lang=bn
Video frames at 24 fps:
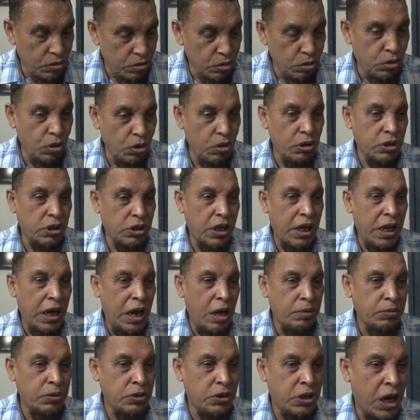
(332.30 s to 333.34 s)
যুদ্ধ করতে
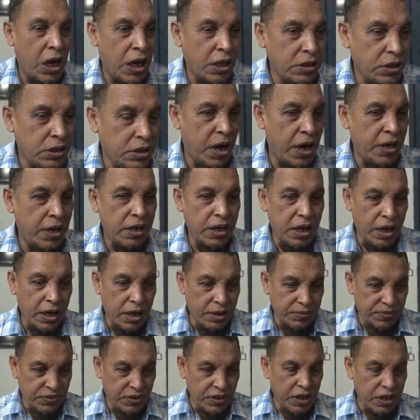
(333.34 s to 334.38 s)
গেলাম জাহাজে মাইন
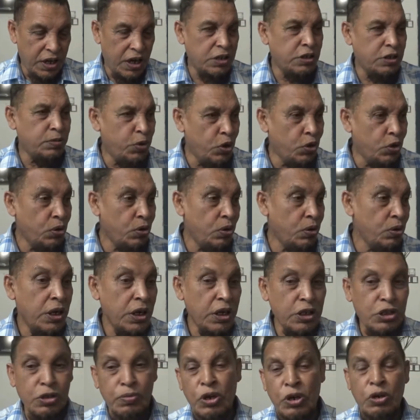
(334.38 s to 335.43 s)
লাগাই ফিরে আসবো
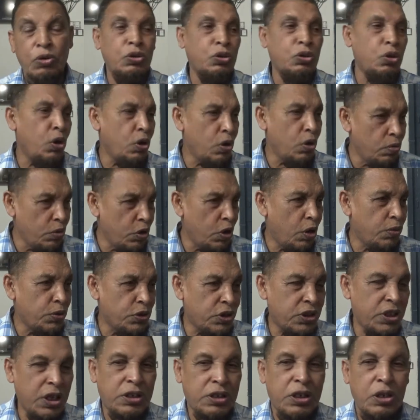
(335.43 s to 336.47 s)
এ সময় কত রকমের
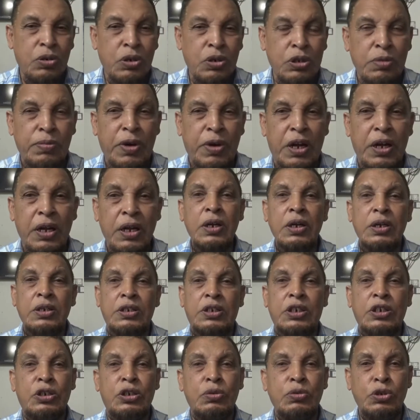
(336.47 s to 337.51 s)
অবস্ট্রাকশন হইতে পারে
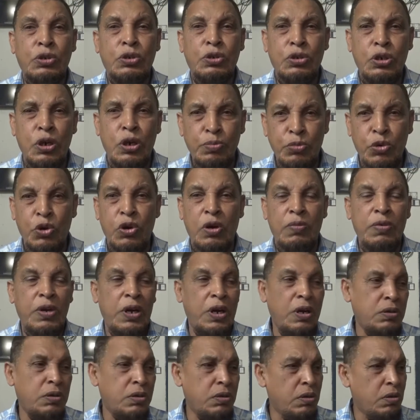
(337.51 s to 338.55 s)
সে সমস্ত সব
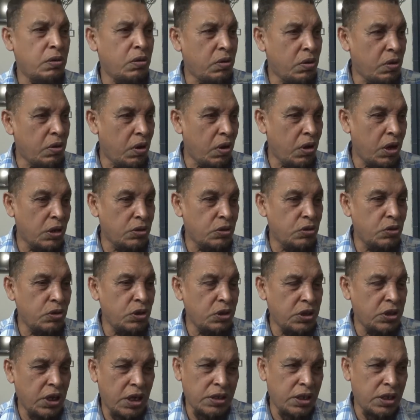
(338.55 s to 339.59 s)
মোকাবেলা করার জন্য
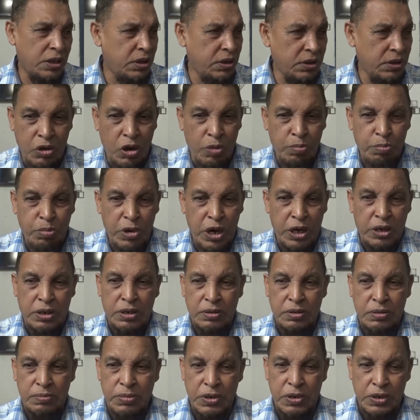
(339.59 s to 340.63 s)
যা যা কমব্যাট
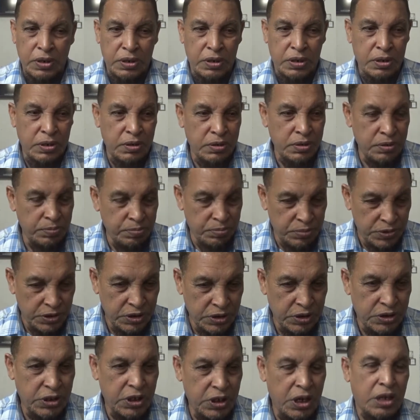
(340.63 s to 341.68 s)
বা
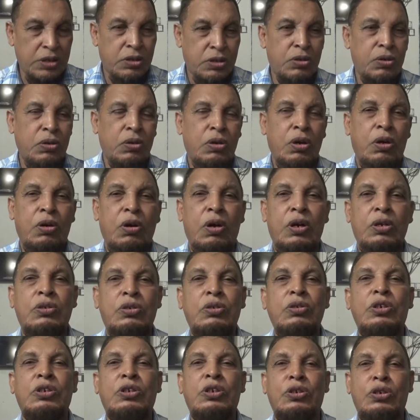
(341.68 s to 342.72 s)
নিজেকে আত্মরক্ষা করার
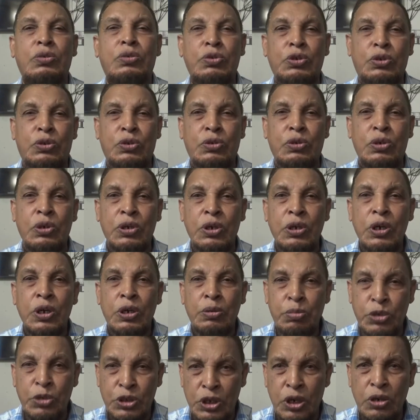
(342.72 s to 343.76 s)
জন্য যে সমস্ত
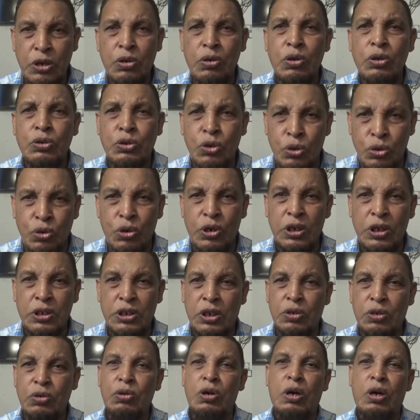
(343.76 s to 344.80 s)
বিষয়গুলো জরুরি
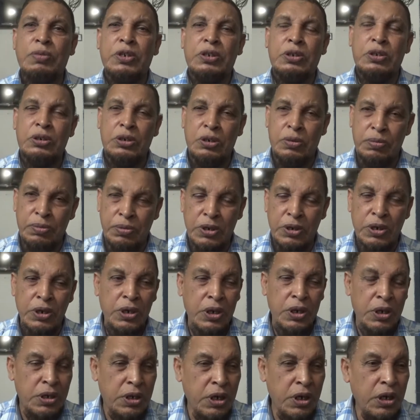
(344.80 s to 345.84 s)
সেগুলো আমাদের সব
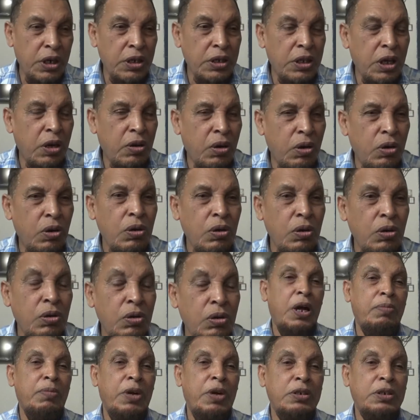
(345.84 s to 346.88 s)
ট্রেনিং দেওয়া হলো
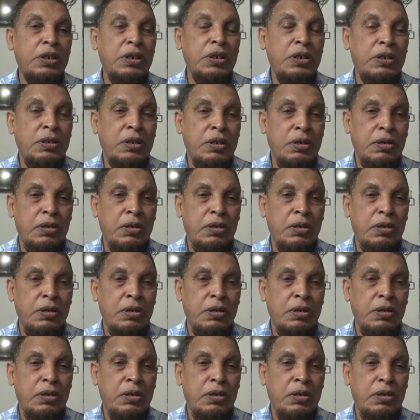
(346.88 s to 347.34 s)
আমরা যে